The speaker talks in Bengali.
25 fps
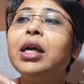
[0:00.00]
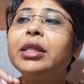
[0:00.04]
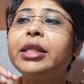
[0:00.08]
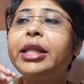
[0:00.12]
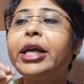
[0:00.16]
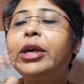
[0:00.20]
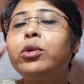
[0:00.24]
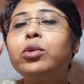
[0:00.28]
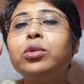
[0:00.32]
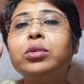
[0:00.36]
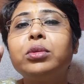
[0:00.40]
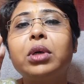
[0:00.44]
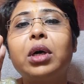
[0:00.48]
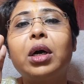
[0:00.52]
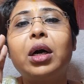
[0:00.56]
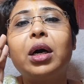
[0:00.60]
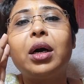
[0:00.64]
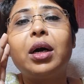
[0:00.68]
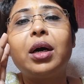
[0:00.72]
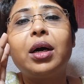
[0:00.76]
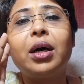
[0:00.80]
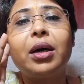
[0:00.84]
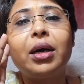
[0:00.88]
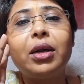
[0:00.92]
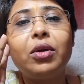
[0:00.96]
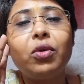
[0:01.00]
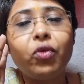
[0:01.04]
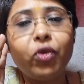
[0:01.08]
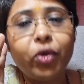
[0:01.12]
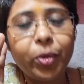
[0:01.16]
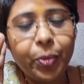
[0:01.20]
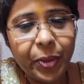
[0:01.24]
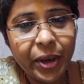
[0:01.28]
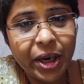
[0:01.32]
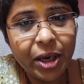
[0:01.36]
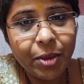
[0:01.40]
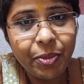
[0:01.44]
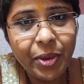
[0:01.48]
দেখুন
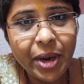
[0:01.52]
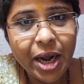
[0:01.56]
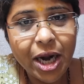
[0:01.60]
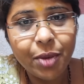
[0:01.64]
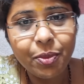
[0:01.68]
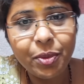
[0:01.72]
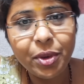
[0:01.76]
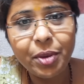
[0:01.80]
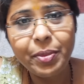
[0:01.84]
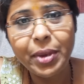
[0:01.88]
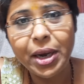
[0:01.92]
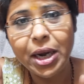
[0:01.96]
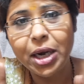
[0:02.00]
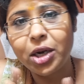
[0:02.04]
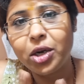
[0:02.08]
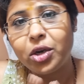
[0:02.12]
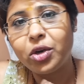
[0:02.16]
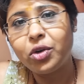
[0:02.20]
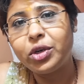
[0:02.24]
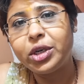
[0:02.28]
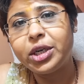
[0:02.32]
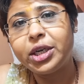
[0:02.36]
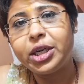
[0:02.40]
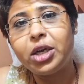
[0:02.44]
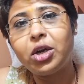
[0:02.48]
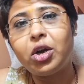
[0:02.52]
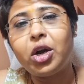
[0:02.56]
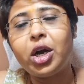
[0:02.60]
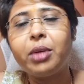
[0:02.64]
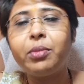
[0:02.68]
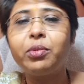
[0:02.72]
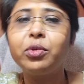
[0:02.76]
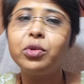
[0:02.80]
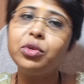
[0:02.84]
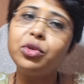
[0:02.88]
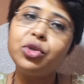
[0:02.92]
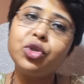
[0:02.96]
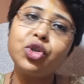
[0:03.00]
ওপেন প্ল্যাটফর্মে বানানো রিডিং হয়
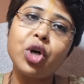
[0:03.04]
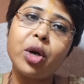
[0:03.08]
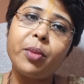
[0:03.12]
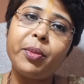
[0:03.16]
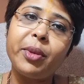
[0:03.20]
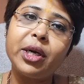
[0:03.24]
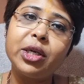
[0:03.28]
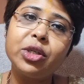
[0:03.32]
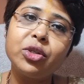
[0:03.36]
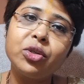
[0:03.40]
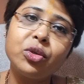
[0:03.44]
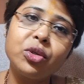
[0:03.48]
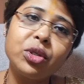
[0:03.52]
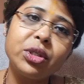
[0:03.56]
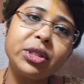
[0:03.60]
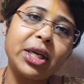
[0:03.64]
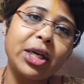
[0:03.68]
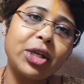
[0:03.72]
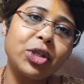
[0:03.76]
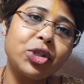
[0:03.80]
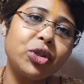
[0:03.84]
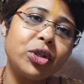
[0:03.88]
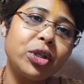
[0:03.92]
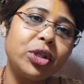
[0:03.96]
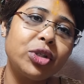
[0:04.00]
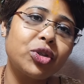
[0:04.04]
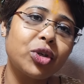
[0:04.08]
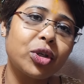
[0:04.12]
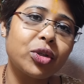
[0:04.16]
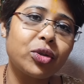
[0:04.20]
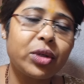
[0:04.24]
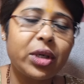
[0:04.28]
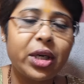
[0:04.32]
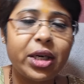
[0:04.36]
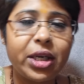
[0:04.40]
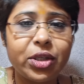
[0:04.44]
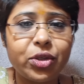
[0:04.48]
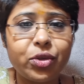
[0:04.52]
বন্ধু সবার জন্য যার সঙ্গে
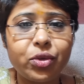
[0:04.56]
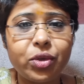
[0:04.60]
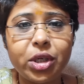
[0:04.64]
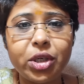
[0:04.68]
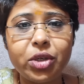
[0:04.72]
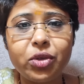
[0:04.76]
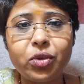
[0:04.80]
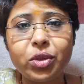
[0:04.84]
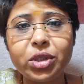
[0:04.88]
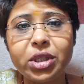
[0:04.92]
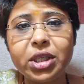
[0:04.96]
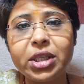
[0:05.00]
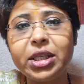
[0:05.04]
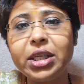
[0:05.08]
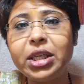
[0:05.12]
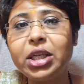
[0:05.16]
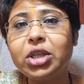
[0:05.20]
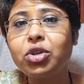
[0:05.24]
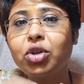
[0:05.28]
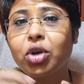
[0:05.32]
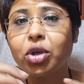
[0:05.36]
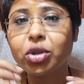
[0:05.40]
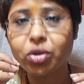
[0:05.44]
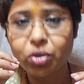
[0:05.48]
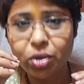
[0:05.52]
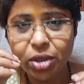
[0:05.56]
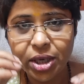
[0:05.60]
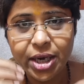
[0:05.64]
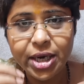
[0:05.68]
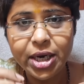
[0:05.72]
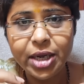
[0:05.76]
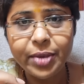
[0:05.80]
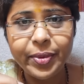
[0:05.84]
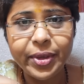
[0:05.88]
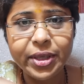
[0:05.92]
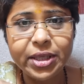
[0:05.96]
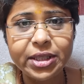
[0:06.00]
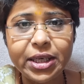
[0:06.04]
যতটা রেজোনেট করছে তিনি ততটাই
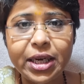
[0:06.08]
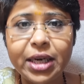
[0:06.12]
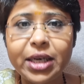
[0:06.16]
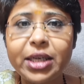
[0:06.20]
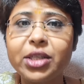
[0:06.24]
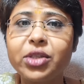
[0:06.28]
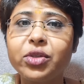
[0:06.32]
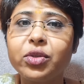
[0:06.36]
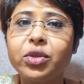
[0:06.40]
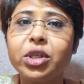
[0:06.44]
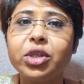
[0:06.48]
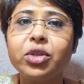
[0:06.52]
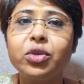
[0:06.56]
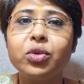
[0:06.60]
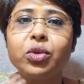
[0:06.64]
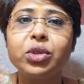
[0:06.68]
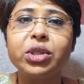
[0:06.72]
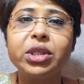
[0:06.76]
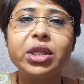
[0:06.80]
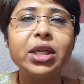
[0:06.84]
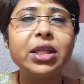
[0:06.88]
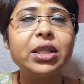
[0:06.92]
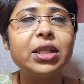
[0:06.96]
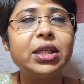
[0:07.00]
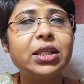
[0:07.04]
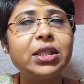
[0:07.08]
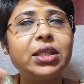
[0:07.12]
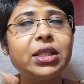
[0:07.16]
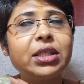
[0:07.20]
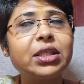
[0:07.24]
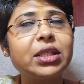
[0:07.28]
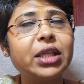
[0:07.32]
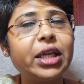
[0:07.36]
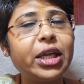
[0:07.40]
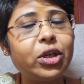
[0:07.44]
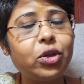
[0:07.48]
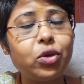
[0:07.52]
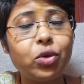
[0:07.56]
নেবেন যা রেজোনেট করছে না তিনি
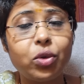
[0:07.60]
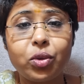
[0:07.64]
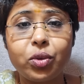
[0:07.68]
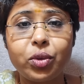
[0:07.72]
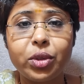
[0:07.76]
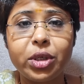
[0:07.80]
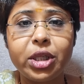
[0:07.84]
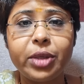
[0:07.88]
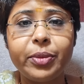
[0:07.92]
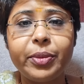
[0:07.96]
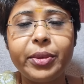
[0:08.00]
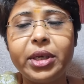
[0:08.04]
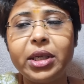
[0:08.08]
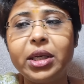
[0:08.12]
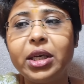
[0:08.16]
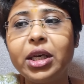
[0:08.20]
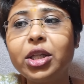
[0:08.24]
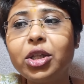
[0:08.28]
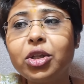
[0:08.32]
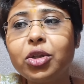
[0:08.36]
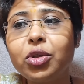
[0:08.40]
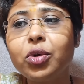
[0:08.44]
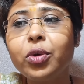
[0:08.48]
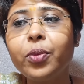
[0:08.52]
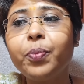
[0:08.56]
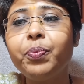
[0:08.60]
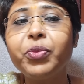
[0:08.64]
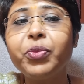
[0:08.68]
জাস্ট লেট গো করে দেবেন কিন্তু